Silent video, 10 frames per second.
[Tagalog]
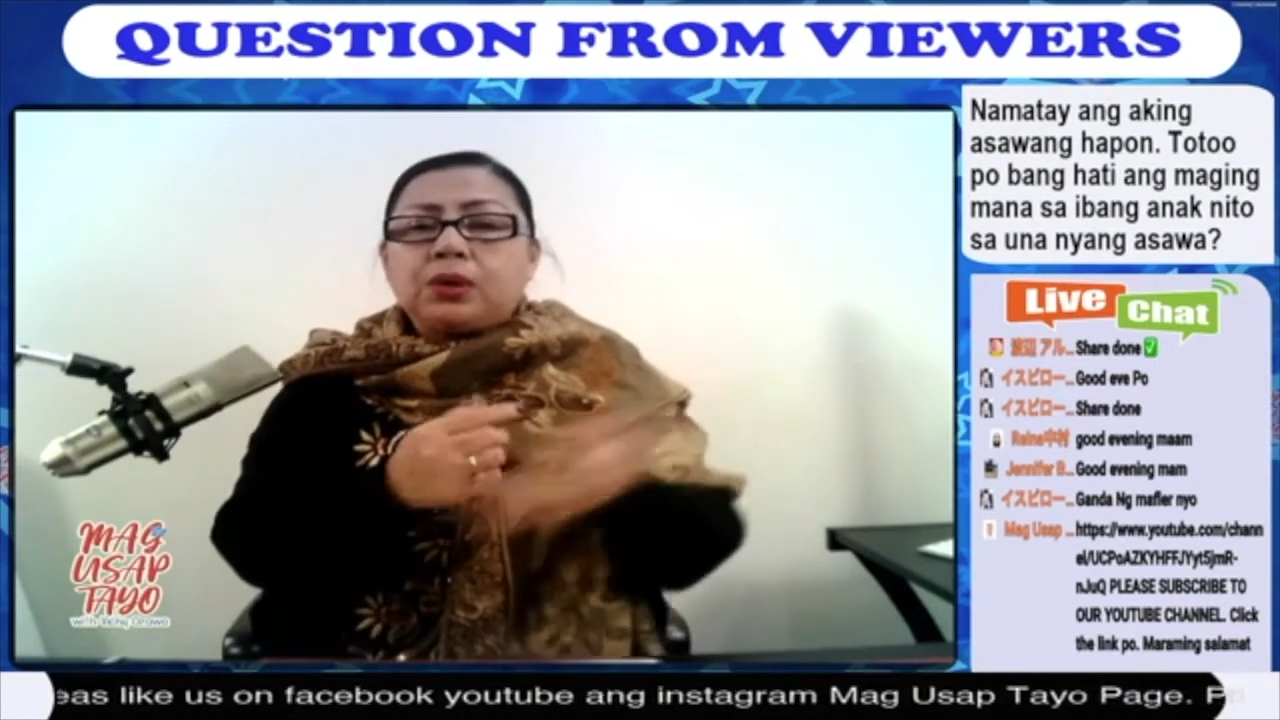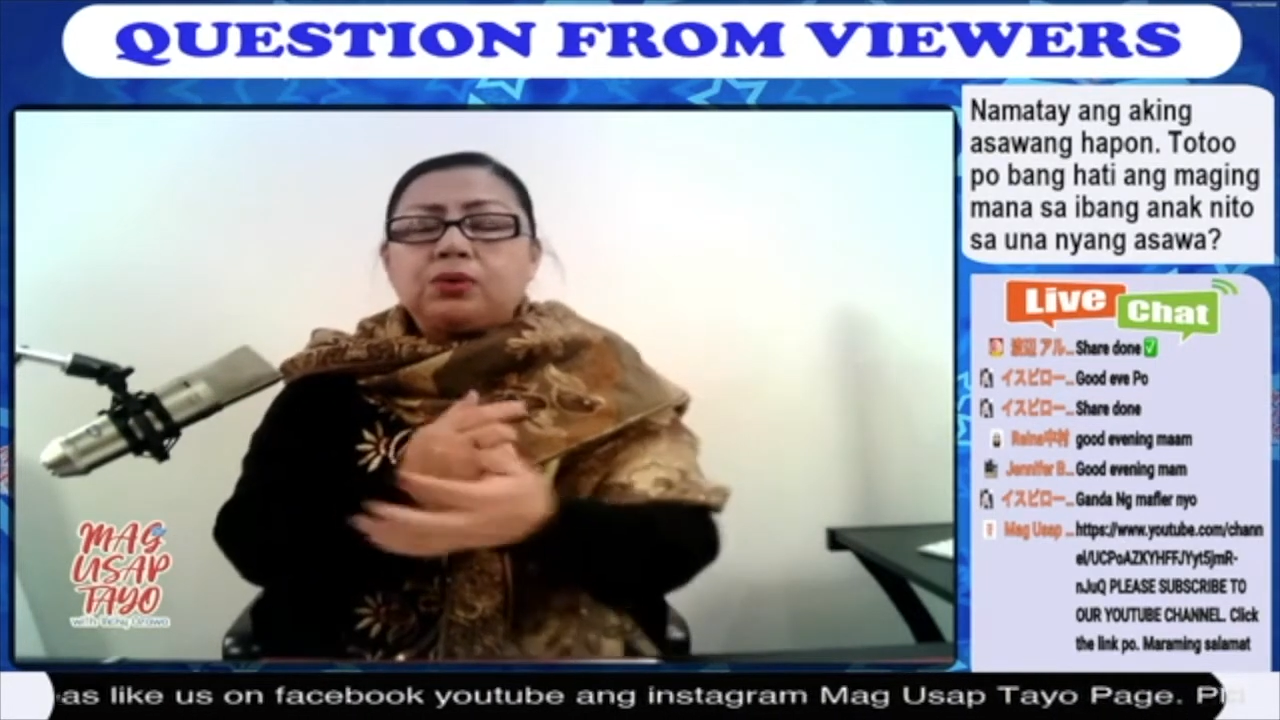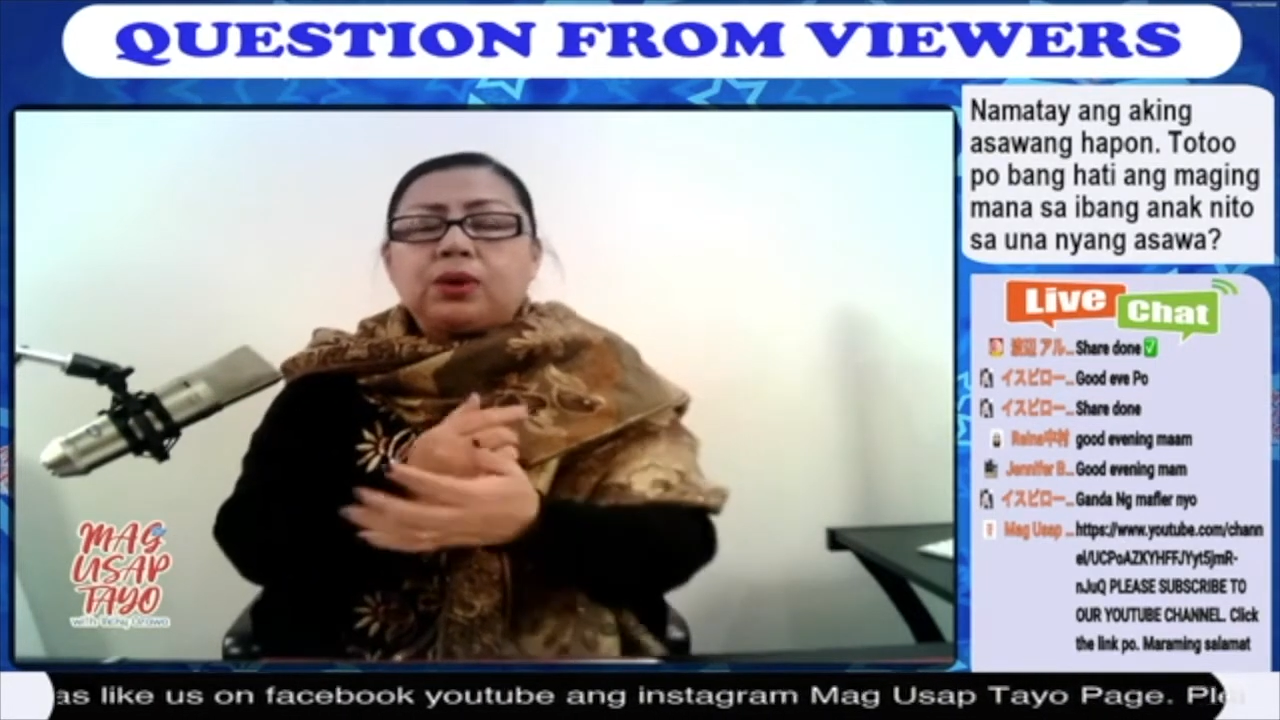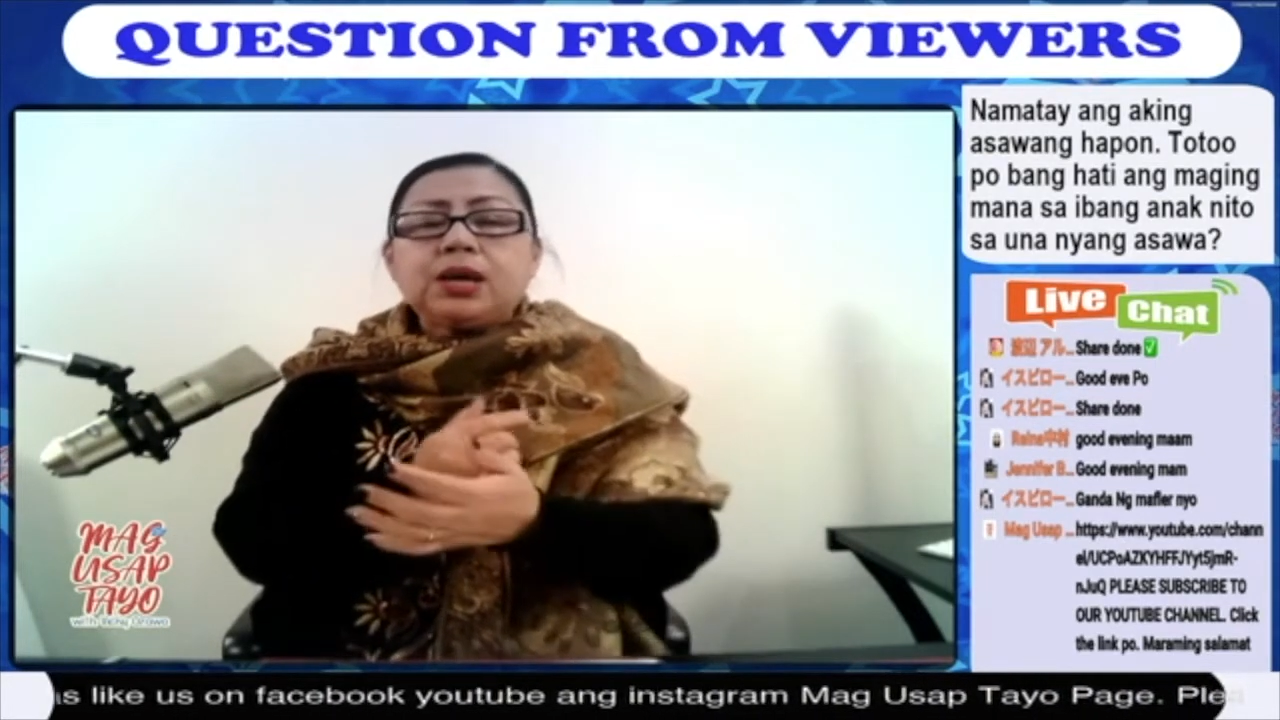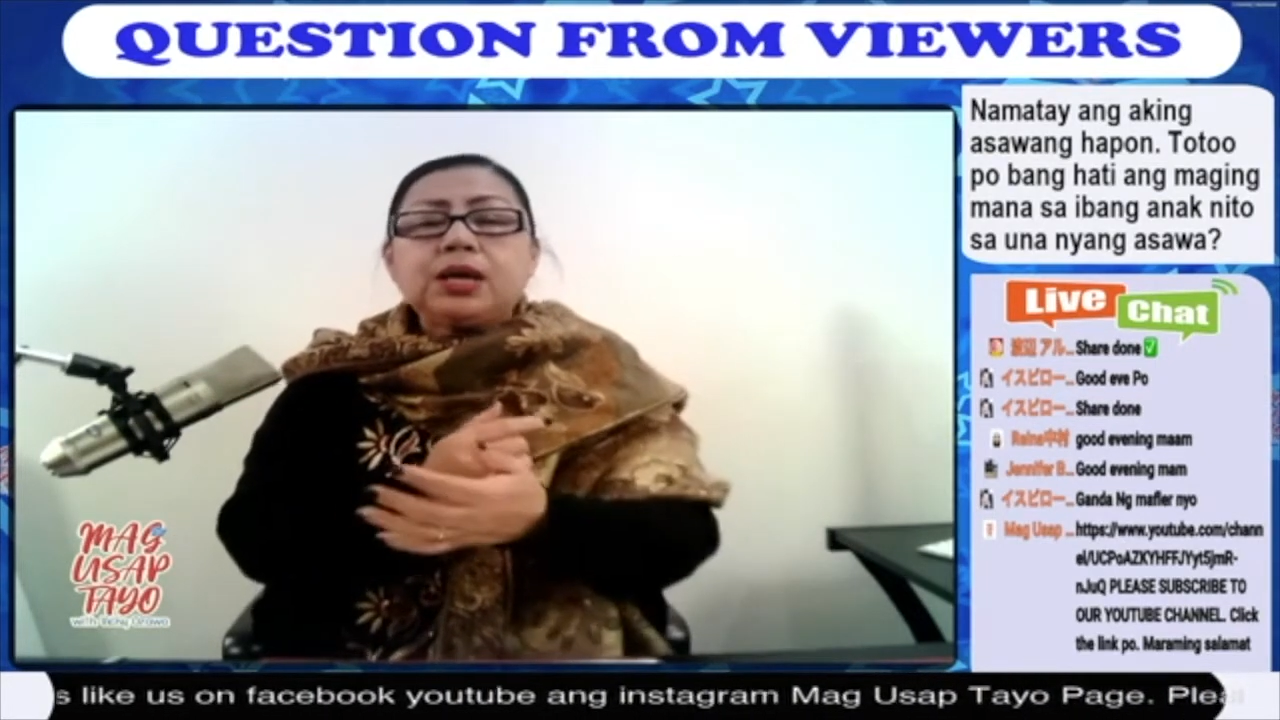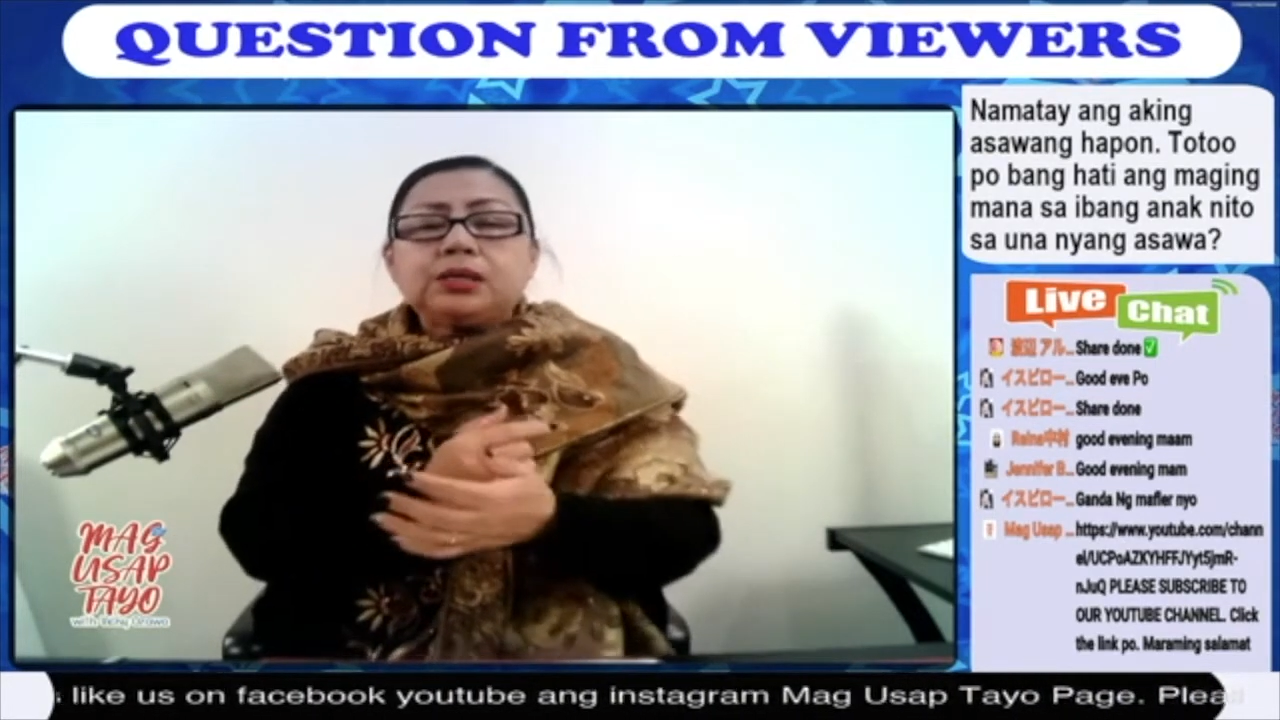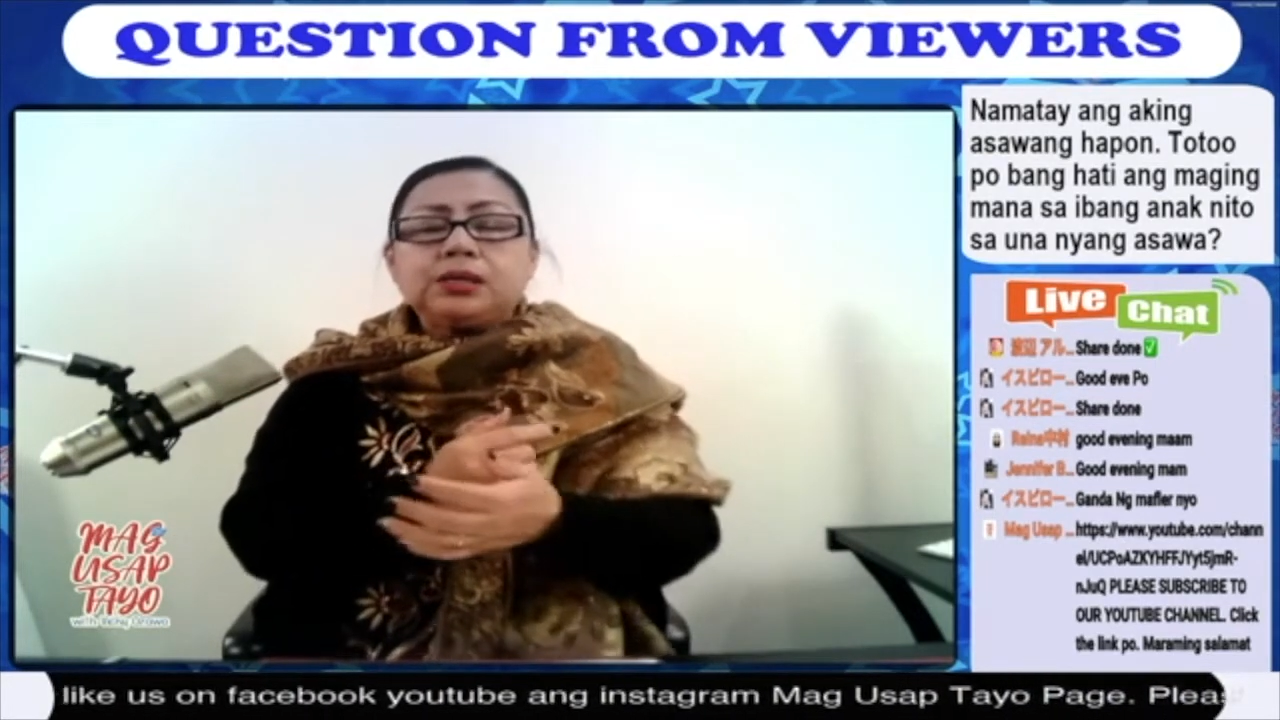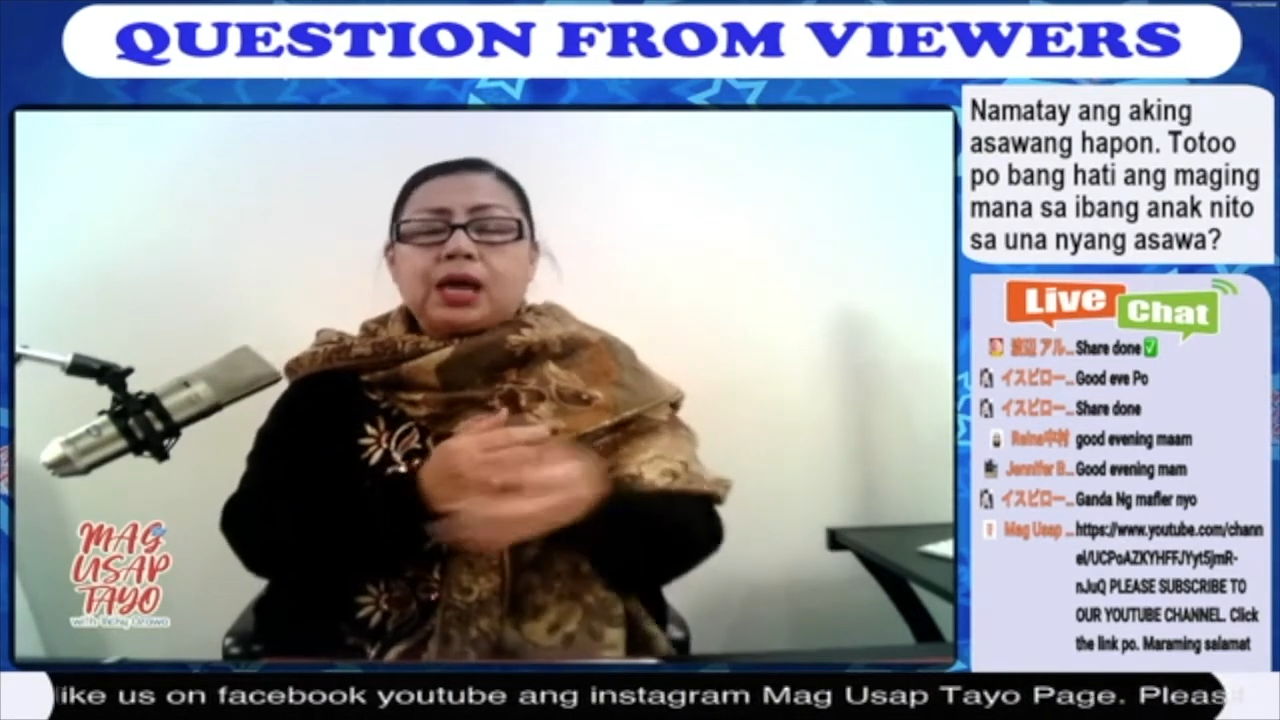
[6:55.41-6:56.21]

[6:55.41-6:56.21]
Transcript: yung anak niya,